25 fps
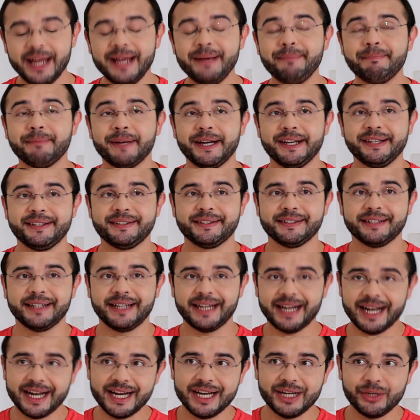é mais
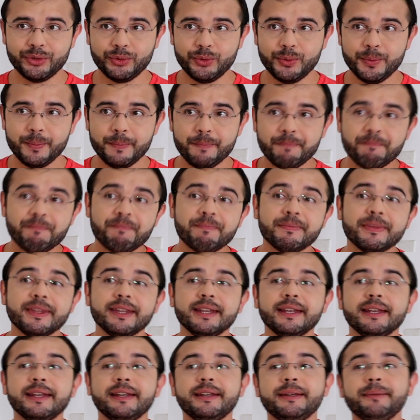caro?
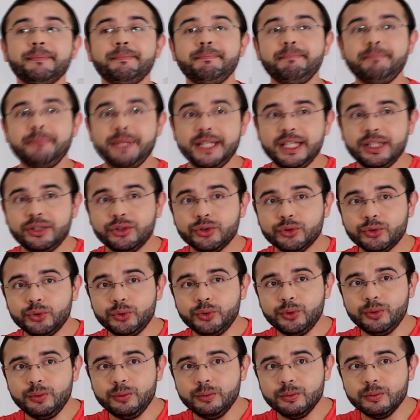Mito
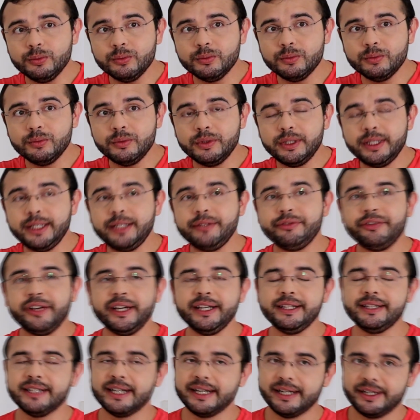e
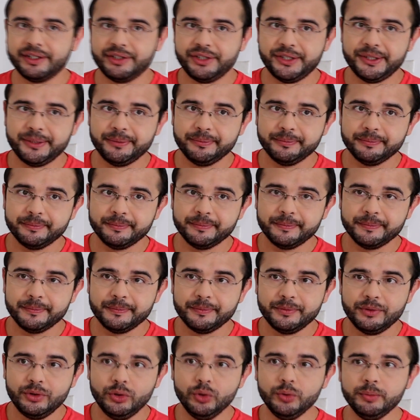verdade.
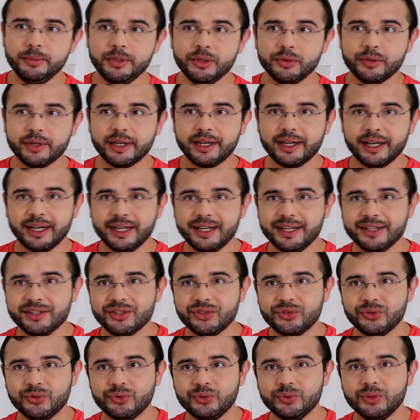No meu
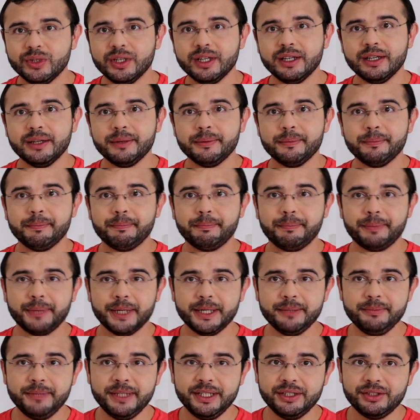caso,
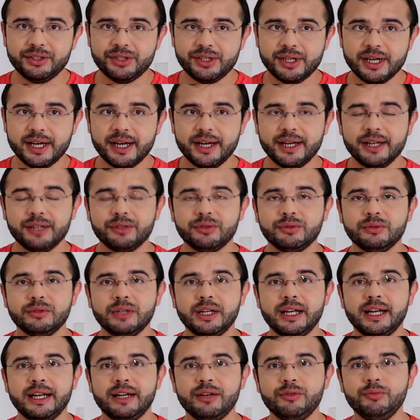para mim, Tiago,
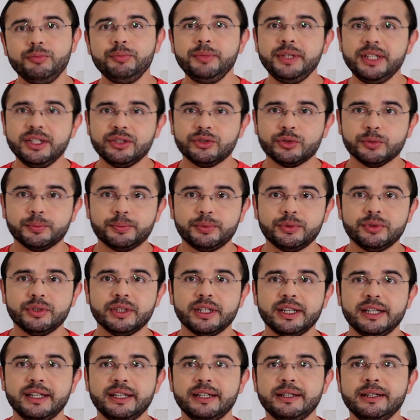é um mito,
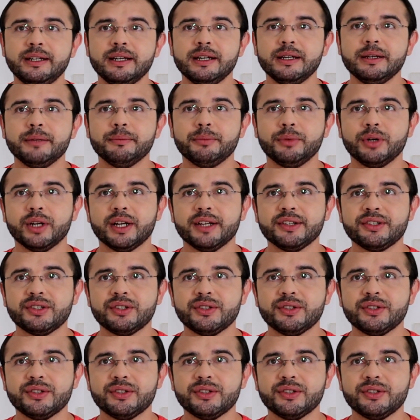porque morar